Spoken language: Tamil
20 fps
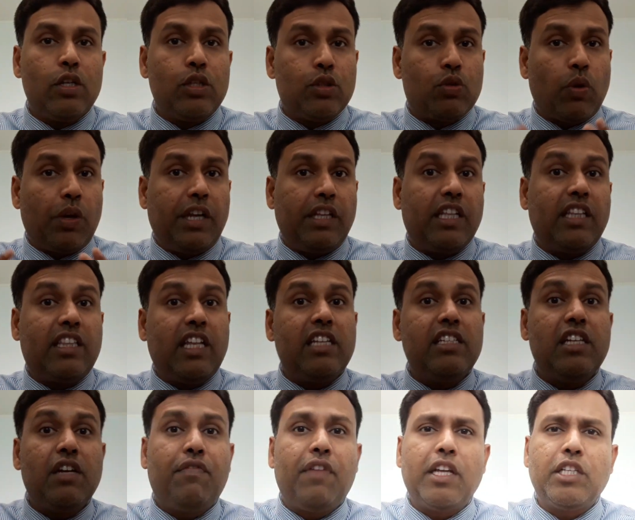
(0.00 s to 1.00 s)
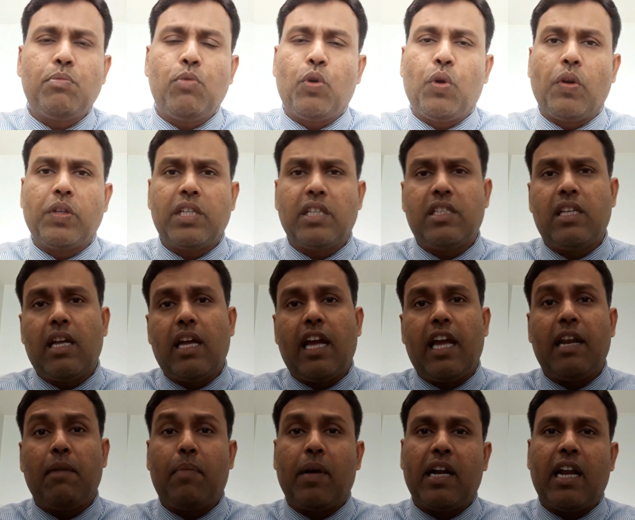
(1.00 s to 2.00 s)
ஸோ இதை தெரிஞ்ச ஃபேஸ்புக் யூசர்ஸ்
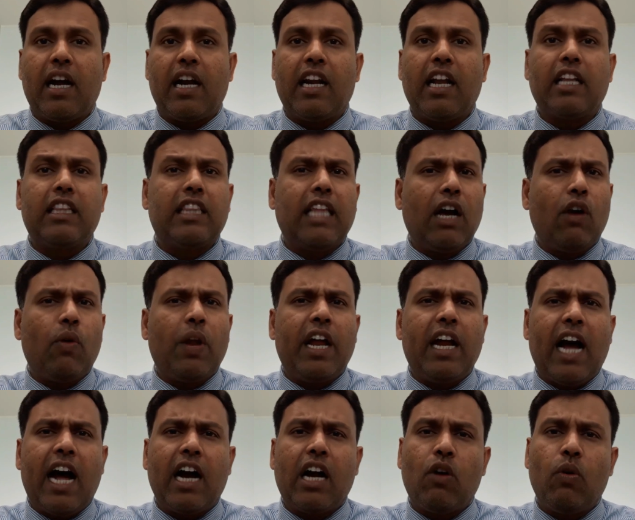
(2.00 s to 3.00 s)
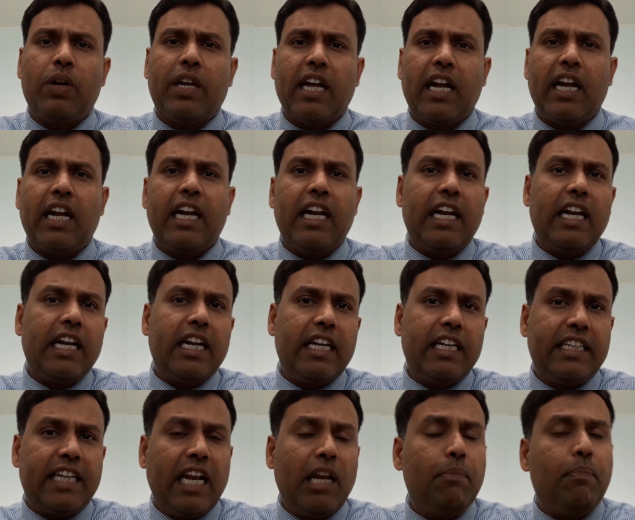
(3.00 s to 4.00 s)
என்ன பண்ணாங்கன்னா தங்களுடைய அக்கௌண்ட்டை
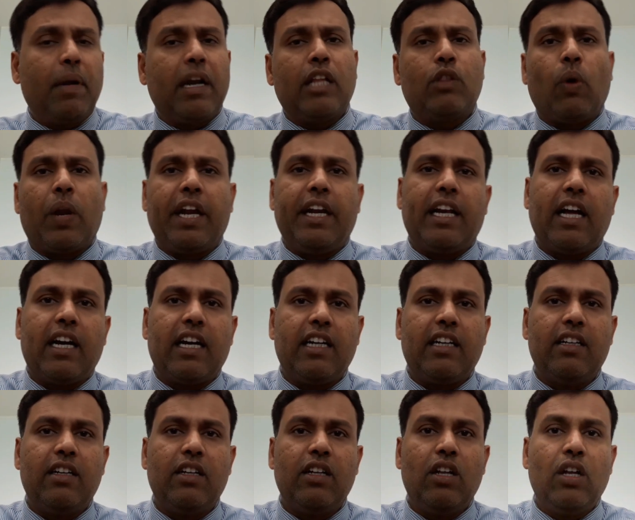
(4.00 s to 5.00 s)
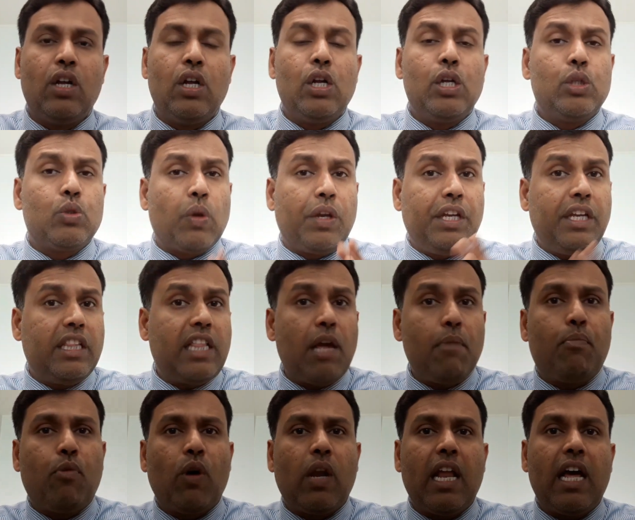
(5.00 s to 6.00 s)
டெலிட் பண்ண தொடங்கிட்டாங்க ஸோ இதே
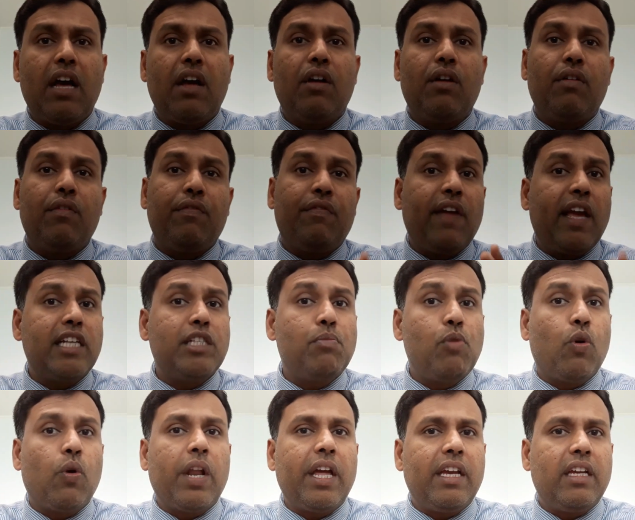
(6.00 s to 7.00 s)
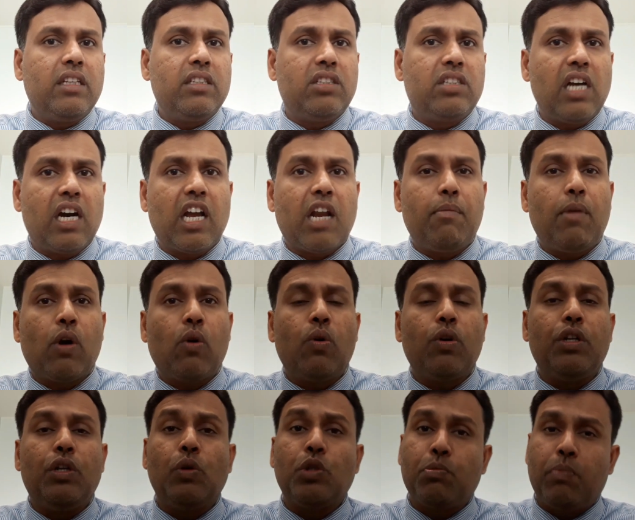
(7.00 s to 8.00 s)
போல் ஃபேஸ்புக்கோட இன்ஸ்டாகிராம்
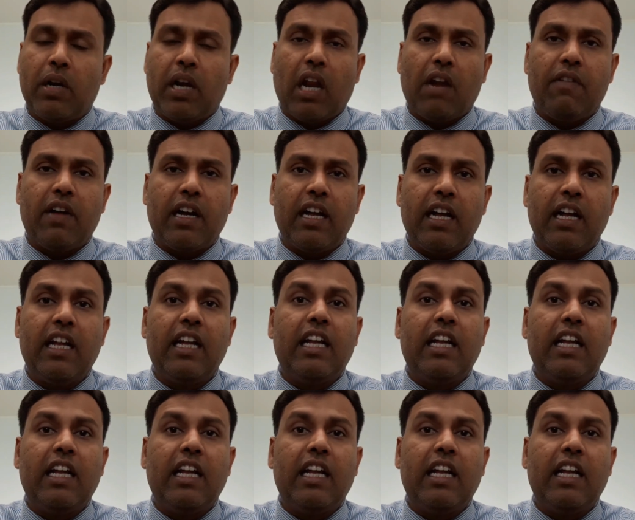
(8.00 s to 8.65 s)
அக்கௌண்ட் யூஸ் பண்ணுறவங்க